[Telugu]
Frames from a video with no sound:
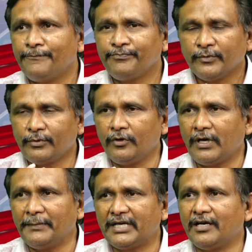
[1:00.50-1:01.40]
ఇప్పుడు
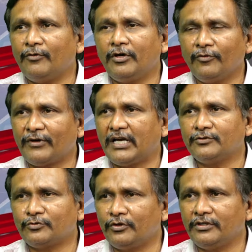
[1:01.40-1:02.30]
అమెరికా వాడు ఫ్రాన్స్
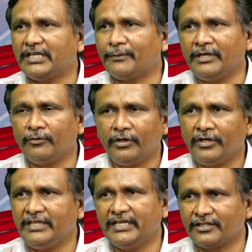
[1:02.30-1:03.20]
వాడు జర్మనీ వాడు ఈ
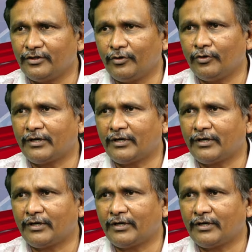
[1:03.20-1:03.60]
దేశంలో